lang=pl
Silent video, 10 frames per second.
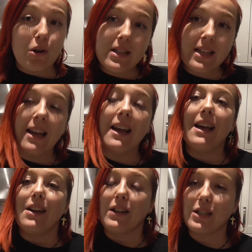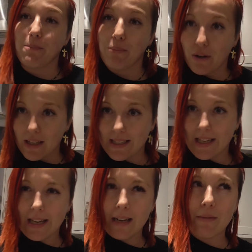głodny, także biorę
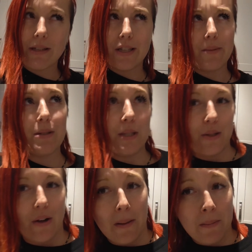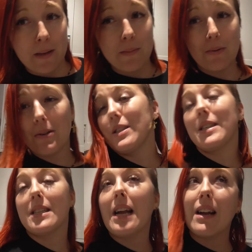serial, myślę, że będzie to M jak miłość.
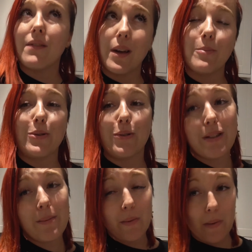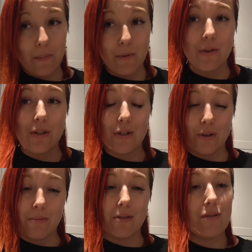Tak, wiem, oglądam M jak miłość i
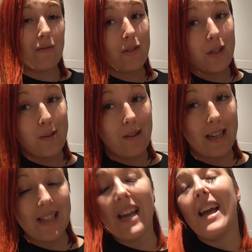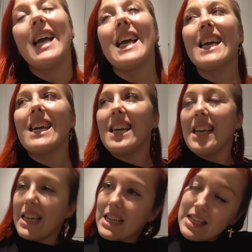robię to od 20 lat.
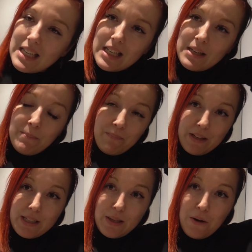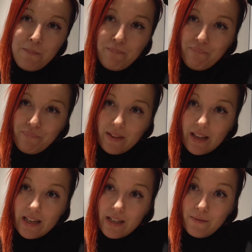Eee, i, I co?
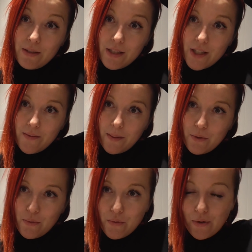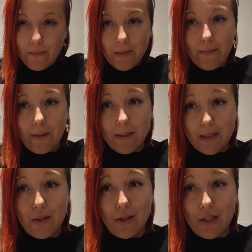I widzę się z Wami jutro, dam Wam
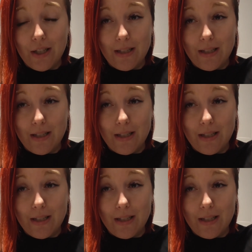znać, czy jeszcze